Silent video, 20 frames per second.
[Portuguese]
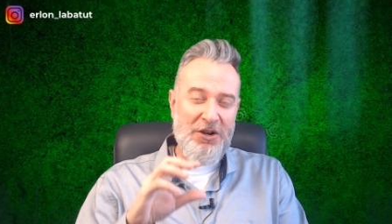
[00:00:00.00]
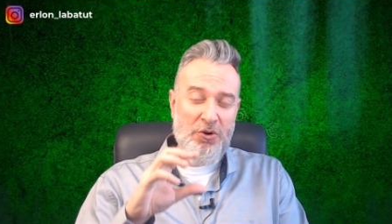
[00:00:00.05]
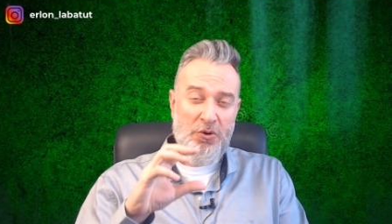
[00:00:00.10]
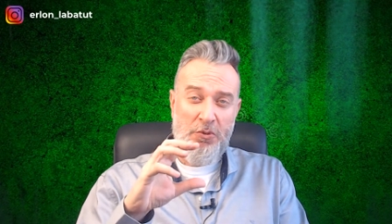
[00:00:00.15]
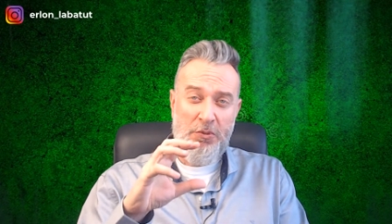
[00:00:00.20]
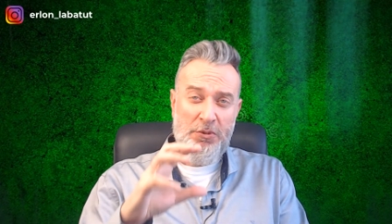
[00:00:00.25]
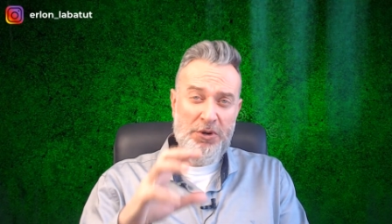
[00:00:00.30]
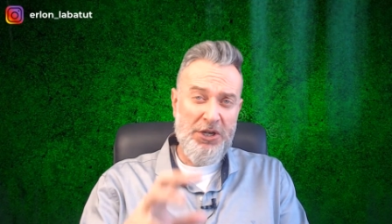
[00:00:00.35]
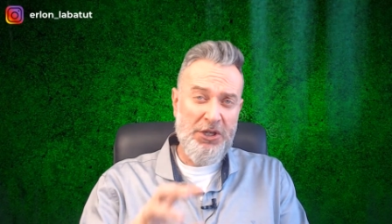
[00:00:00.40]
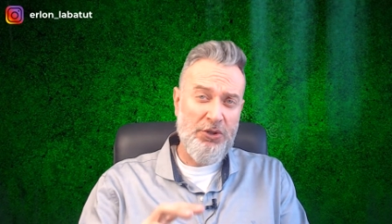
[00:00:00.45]

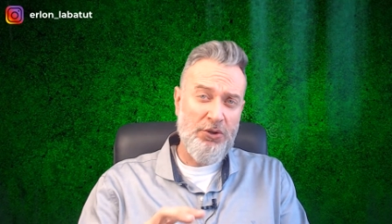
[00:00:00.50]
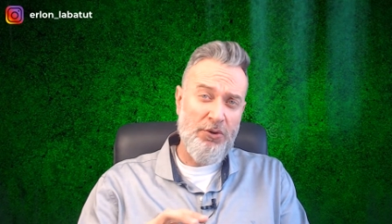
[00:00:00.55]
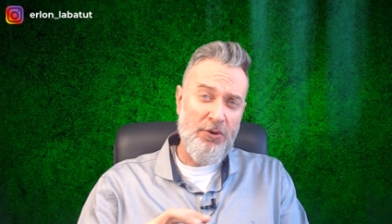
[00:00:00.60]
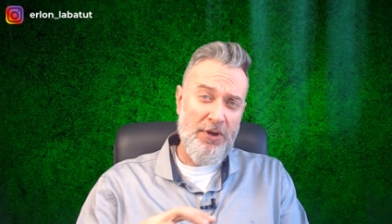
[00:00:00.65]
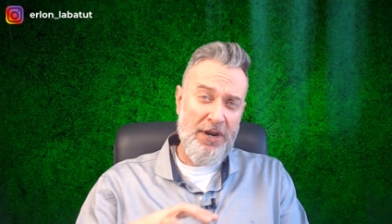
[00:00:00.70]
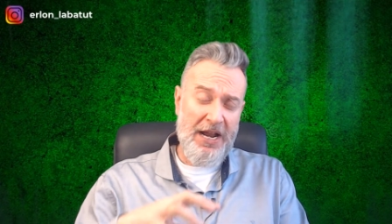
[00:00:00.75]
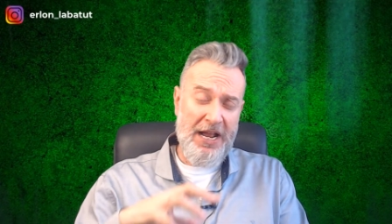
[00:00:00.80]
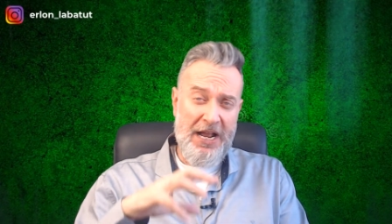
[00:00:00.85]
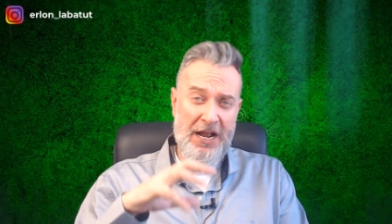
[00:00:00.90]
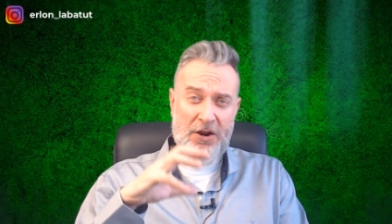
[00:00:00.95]
Como
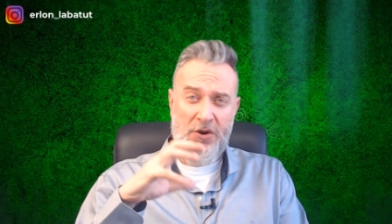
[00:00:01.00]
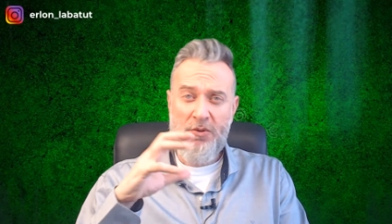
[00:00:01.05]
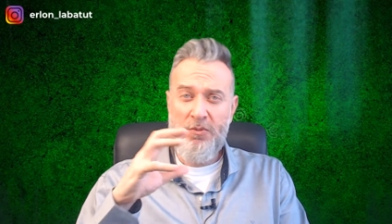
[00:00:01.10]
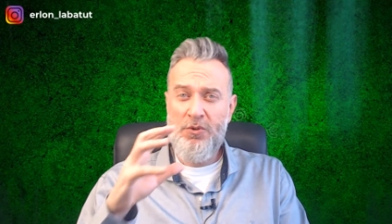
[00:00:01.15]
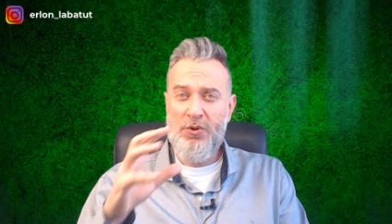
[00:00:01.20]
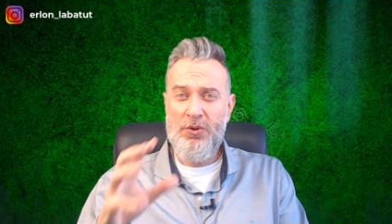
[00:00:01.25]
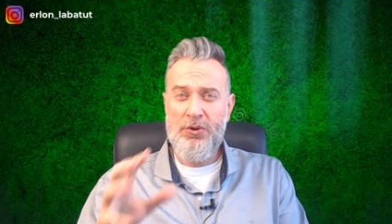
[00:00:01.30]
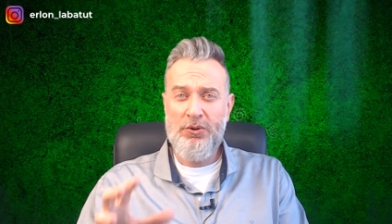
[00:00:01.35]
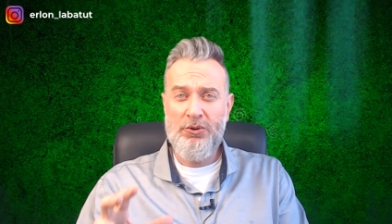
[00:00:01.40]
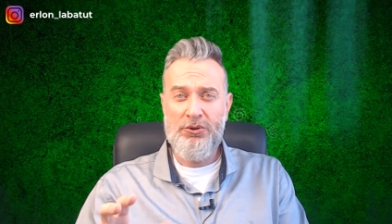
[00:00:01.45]
monitorar,
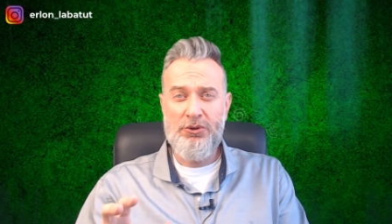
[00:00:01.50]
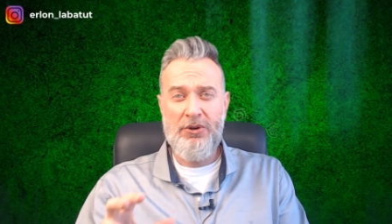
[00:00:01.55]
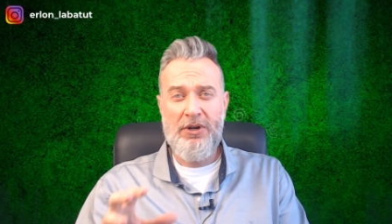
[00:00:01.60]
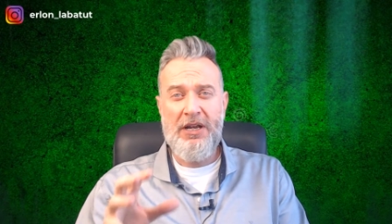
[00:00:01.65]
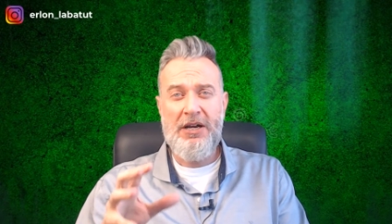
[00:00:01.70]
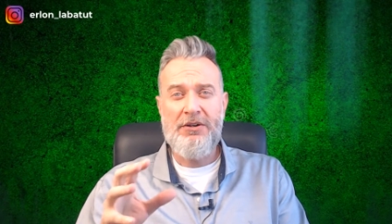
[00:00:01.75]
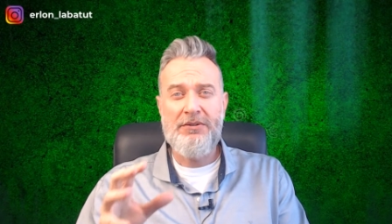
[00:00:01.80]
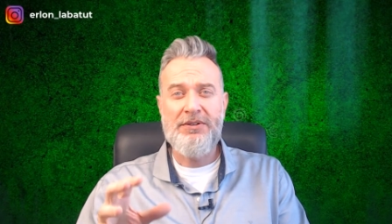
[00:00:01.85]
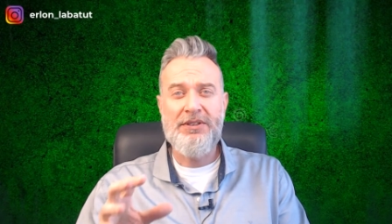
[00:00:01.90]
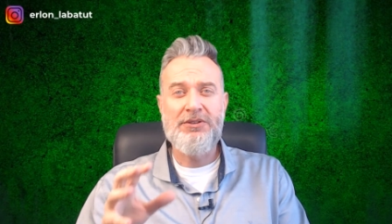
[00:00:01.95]
como
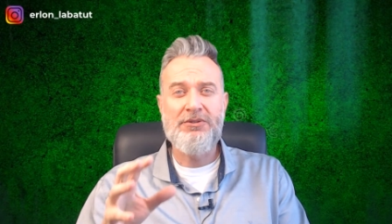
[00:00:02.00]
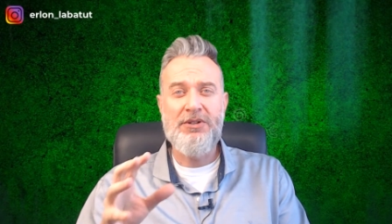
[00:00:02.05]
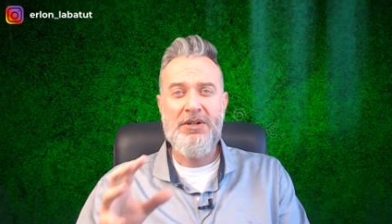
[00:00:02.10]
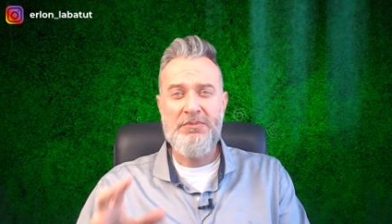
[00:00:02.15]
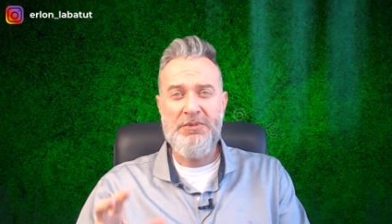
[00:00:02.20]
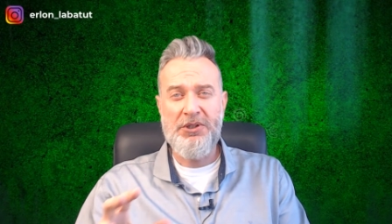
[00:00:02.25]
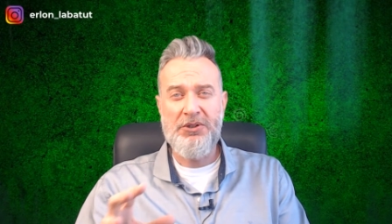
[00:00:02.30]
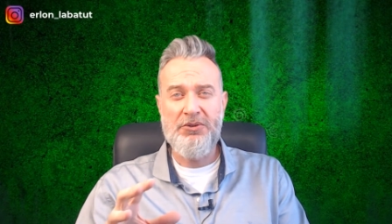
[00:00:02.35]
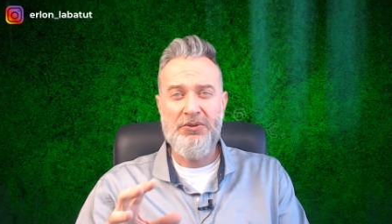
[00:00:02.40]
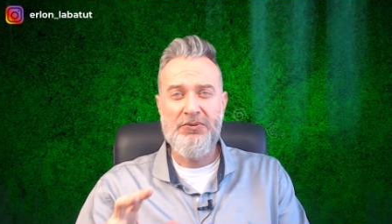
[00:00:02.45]
controlar o
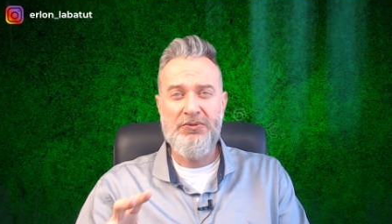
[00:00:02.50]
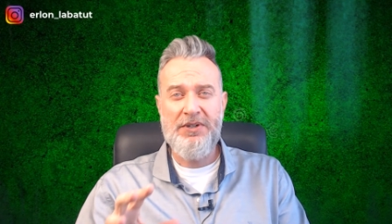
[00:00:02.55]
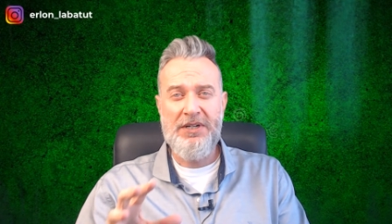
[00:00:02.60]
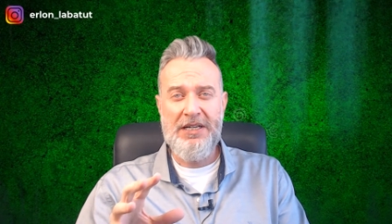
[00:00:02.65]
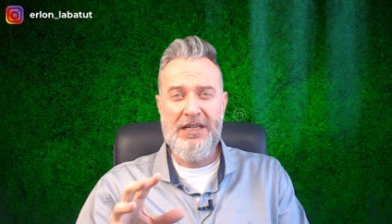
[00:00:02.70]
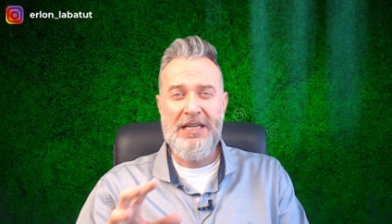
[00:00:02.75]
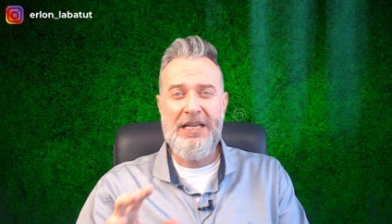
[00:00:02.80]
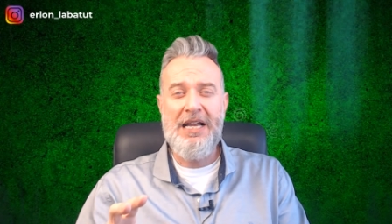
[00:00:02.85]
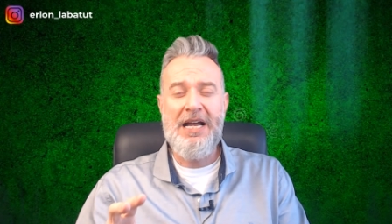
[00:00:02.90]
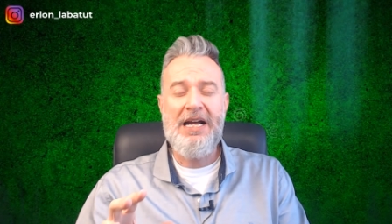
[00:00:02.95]
faturamento do
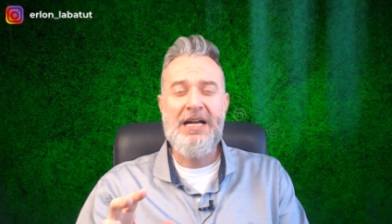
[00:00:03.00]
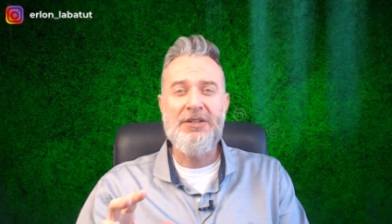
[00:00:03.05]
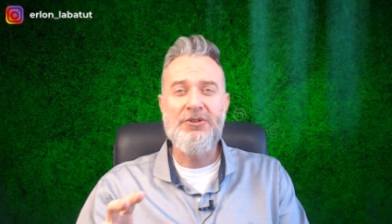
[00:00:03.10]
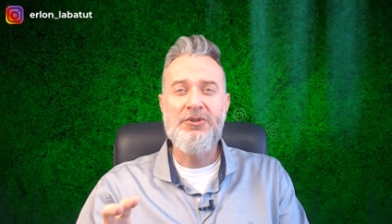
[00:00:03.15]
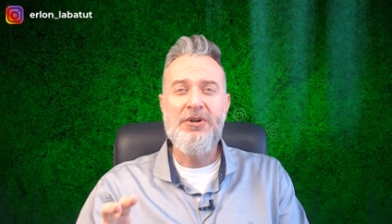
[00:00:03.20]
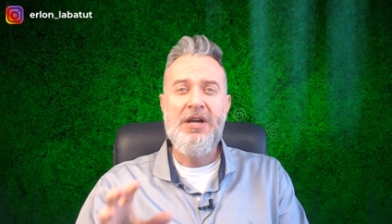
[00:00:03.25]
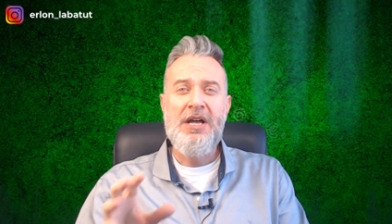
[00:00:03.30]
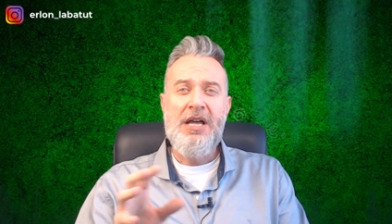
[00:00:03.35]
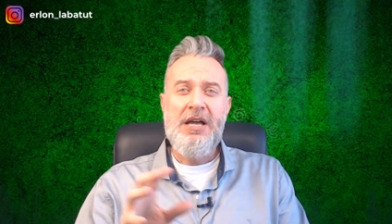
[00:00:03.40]
franqueado